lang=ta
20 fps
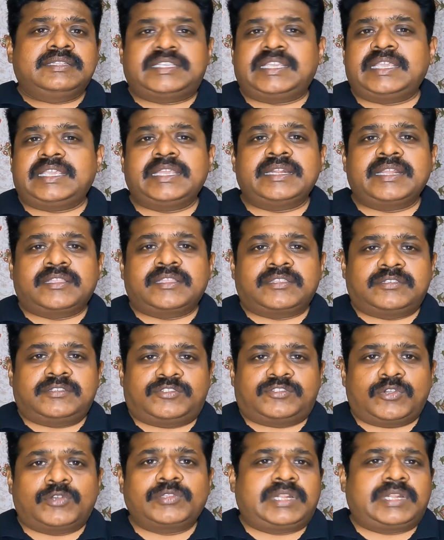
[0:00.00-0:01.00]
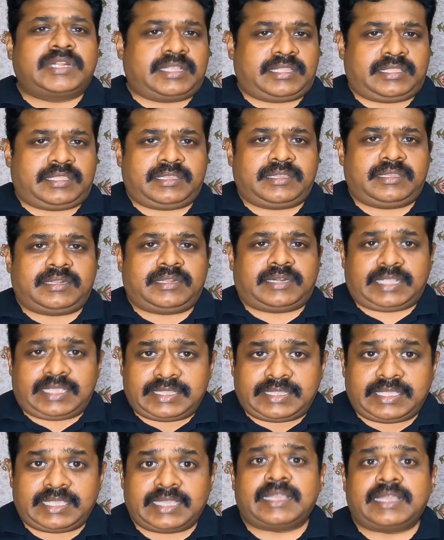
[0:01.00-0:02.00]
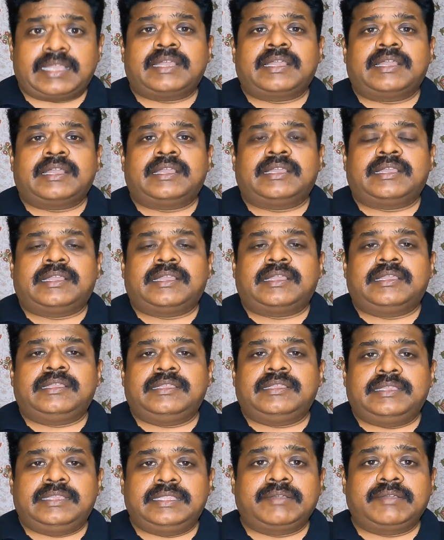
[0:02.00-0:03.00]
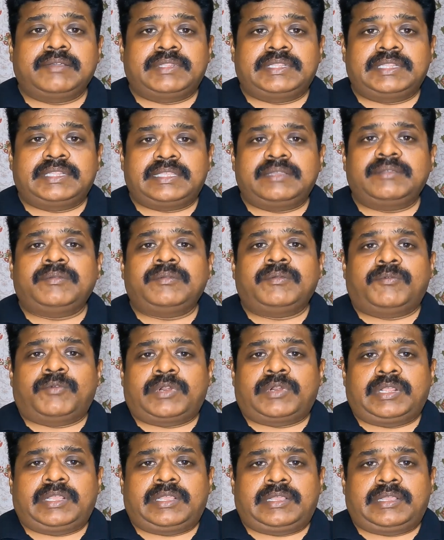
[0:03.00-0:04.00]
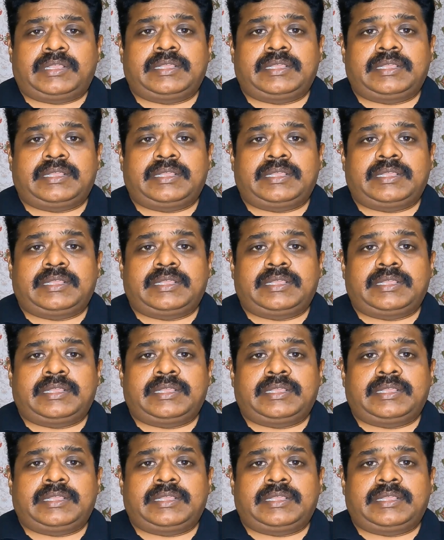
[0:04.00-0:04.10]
சீன ஜோதிட ரீதியாக இதை வந்து ஒரு